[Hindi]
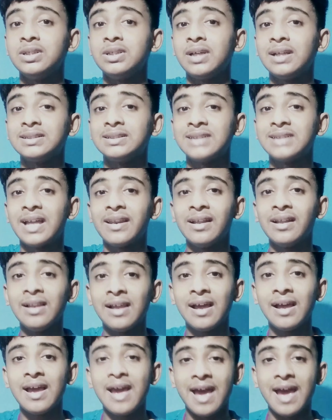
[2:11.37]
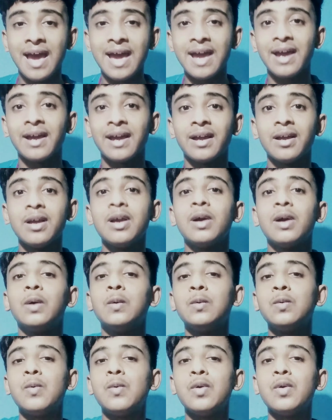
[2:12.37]
का चैनल है
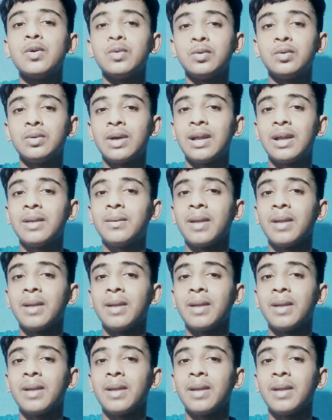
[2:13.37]
वो उनका